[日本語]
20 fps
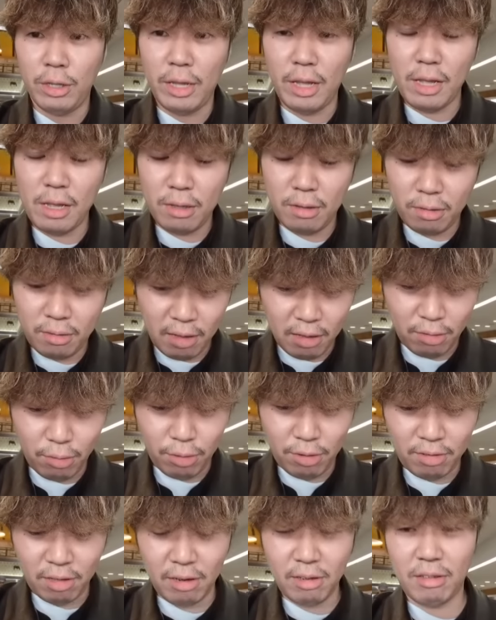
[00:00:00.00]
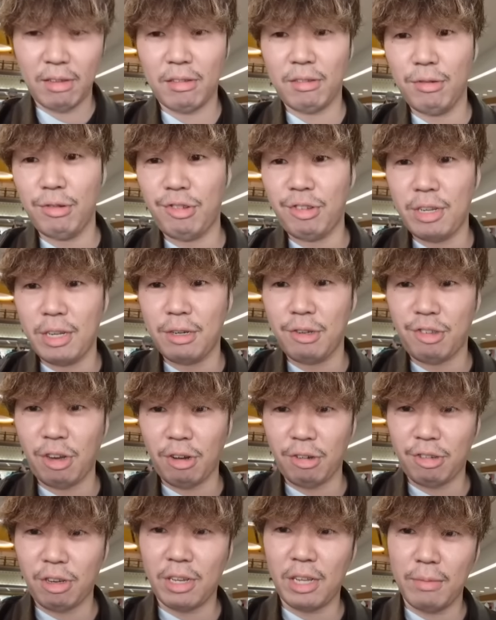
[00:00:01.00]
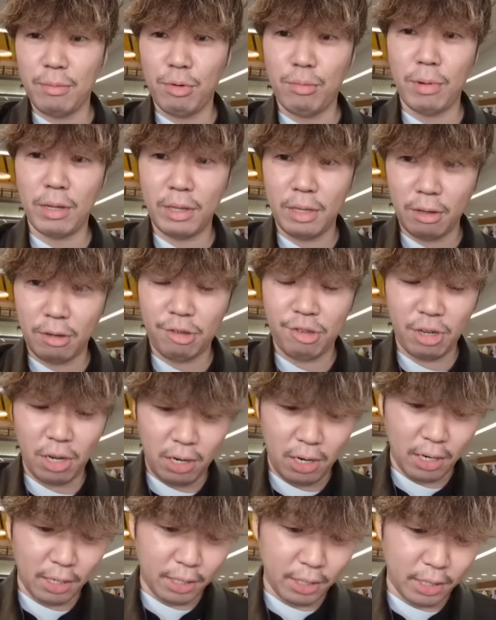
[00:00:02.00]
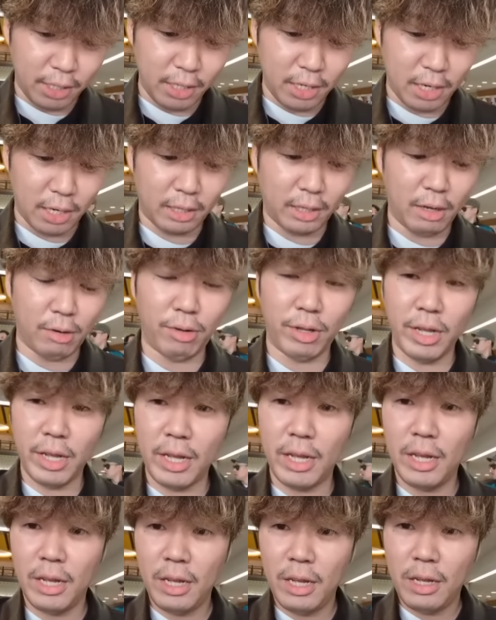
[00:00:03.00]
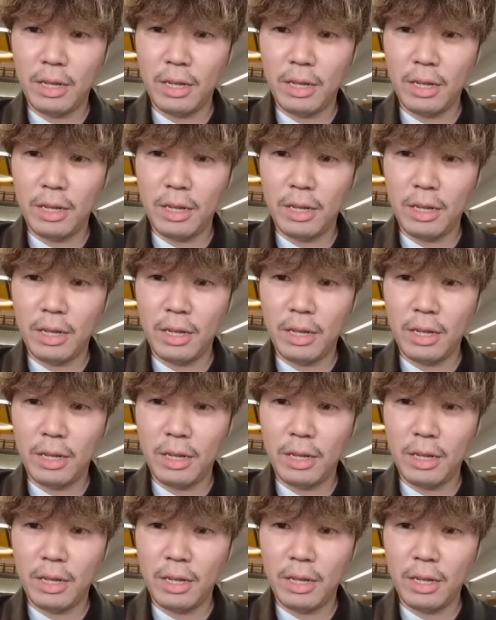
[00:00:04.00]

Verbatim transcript: で前走リサリサ内でぐちゃぐちゃでもう全く力発揮できなかったので